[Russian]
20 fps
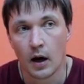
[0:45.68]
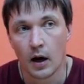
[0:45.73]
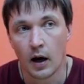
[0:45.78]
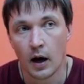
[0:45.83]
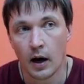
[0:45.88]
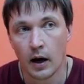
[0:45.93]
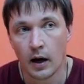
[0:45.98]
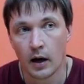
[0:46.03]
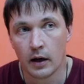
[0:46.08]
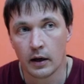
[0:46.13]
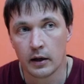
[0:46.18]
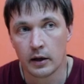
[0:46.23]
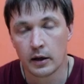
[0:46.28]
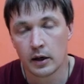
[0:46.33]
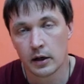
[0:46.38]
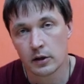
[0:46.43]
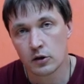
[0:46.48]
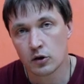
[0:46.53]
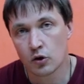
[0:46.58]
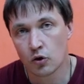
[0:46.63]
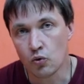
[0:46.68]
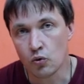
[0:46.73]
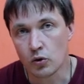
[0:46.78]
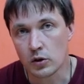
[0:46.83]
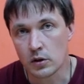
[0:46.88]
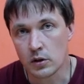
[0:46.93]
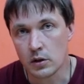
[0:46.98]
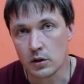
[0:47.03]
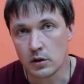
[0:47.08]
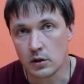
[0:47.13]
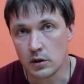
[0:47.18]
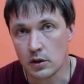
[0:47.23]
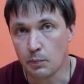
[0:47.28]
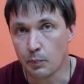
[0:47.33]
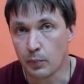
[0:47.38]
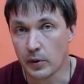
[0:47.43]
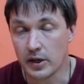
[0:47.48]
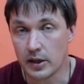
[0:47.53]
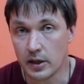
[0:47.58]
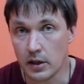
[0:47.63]
А реконструкции
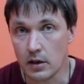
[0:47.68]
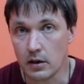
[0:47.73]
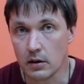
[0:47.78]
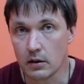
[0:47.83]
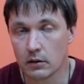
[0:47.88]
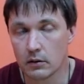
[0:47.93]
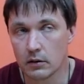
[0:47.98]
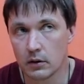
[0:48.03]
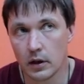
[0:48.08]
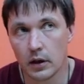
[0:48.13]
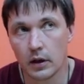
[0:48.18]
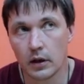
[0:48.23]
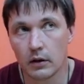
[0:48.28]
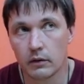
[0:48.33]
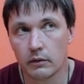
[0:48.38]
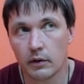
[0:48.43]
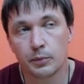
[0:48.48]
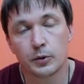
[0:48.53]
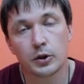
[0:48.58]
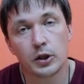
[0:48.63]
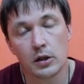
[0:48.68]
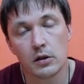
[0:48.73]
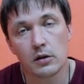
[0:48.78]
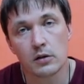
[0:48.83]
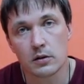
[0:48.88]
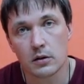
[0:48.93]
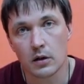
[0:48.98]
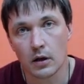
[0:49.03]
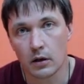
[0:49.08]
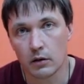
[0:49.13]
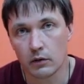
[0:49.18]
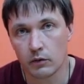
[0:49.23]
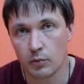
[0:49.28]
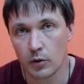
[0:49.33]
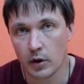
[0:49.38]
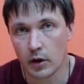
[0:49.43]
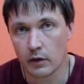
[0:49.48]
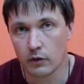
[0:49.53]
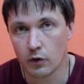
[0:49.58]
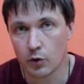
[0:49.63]
типа Е я вообще не знаю в
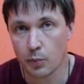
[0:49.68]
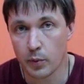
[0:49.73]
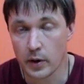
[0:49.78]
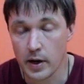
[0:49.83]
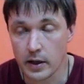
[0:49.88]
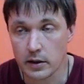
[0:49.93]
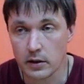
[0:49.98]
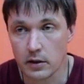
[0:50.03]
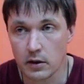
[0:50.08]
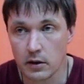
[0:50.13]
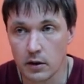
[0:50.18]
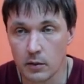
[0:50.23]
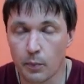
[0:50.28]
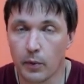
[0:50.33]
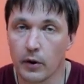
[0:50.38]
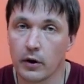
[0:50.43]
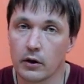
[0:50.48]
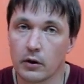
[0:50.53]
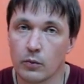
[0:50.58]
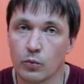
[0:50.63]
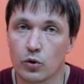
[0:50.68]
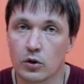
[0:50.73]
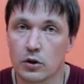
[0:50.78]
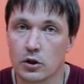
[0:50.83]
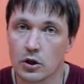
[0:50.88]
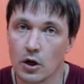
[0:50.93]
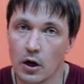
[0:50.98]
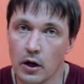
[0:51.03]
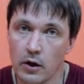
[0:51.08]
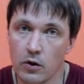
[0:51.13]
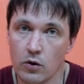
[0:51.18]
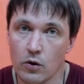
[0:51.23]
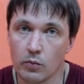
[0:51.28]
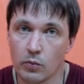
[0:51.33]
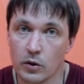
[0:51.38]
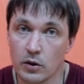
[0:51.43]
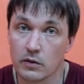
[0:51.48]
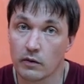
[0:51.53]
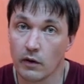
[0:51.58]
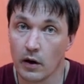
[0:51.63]
мировой практике, поэтому, к сожалению,
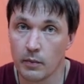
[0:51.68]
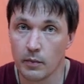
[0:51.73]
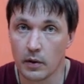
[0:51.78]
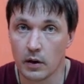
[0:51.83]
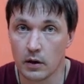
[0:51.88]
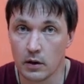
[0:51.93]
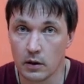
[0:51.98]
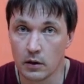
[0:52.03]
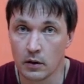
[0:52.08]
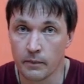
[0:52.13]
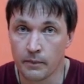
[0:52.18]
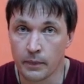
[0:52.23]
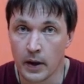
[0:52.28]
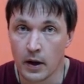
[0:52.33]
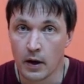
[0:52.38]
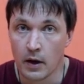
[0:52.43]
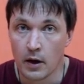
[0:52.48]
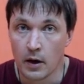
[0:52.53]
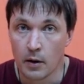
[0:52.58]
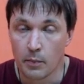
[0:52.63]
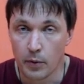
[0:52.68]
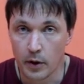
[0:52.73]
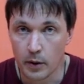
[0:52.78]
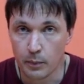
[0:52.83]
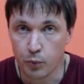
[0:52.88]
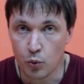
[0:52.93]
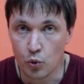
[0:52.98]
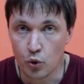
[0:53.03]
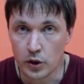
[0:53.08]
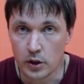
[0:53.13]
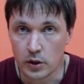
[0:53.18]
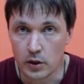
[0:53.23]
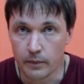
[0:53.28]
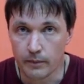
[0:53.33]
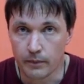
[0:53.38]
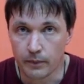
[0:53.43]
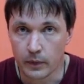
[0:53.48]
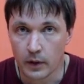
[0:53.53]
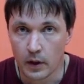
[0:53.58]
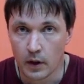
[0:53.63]
мы с вами их
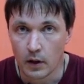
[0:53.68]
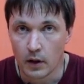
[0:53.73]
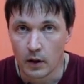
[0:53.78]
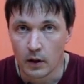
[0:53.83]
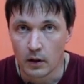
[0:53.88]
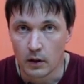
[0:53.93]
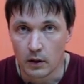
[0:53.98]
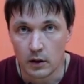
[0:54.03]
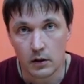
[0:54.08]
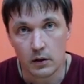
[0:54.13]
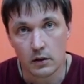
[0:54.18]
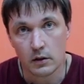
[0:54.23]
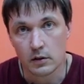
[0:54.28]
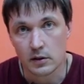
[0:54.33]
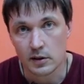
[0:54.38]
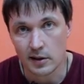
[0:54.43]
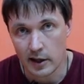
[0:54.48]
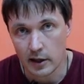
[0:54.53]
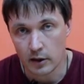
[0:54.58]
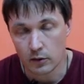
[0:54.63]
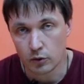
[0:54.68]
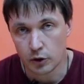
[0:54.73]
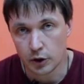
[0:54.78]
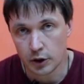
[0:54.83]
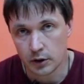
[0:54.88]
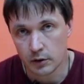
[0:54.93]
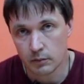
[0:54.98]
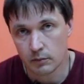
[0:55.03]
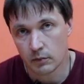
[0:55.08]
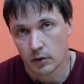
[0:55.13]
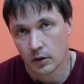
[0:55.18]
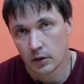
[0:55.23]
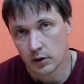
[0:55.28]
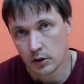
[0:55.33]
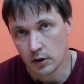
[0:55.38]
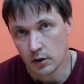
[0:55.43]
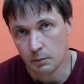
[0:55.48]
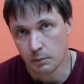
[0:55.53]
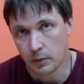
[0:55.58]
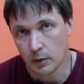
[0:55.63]
пропустим. И следующим
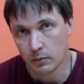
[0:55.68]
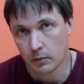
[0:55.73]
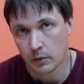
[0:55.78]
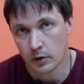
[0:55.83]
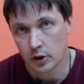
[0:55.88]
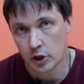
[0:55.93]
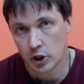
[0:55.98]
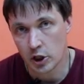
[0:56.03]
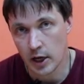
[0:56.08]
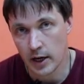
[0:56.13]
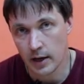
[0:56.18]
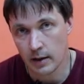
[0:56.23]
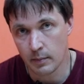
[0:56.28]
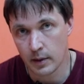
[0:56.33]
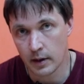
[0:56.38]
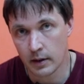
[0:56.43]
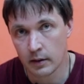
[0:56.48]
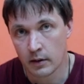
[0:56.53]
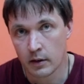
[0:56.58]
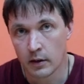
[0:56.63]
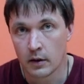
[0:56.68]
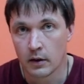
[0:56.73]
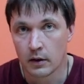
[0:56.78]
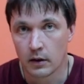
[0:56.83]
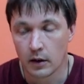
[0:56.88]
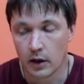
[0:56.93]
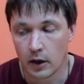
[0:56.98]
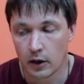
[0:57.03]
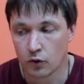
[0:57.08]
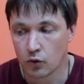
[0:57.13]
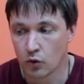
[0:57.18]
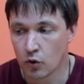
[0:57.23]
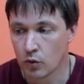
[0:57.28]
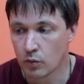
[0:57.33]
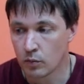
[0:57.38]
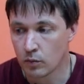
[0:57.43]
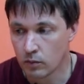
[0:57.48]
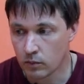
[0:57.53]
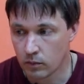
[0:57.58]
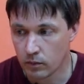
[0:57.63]
типом шлема,
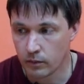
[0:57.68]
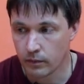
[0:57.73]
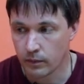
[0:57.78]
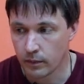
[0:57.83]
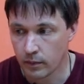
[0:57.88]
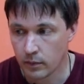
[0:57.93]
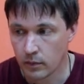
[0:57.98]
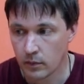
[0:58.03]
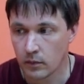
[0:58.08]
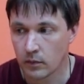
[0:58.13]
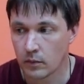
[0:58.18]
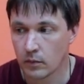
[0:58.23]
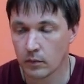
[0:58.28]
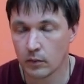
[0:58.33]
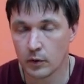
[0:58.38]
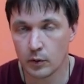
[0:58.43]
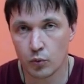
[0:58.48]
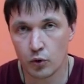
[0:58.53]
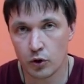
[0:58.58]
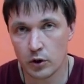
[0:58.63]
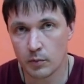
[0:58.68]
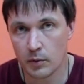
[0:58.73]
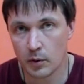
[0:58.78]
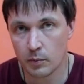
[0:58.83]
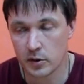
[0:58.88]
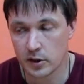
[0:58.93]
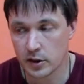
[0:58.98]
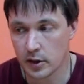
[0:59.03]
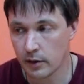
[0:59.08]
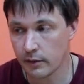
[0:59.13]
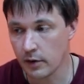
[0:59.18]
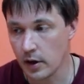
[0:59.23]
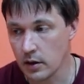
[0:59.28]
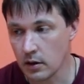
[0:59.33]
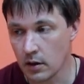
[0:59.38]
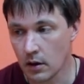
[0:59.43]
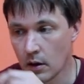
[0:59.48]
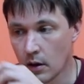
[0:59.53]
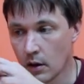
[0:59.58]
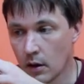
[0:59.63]
которым мы будем обозревать,
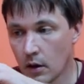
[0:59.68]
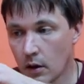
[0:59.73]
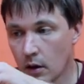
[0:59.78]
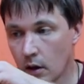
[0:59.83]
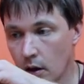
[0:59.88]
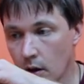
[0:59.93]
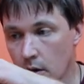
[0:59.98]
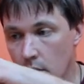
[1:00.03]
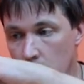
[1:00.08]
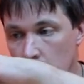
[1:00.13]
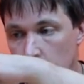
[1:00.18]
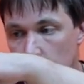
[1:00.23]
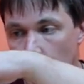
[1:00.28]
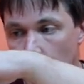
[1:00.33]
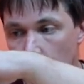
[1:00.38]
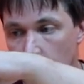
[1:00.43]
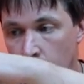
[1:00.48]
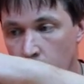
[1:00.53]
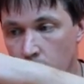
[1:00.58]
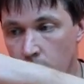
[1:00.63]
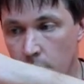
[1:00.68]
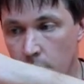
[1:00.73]
это шлем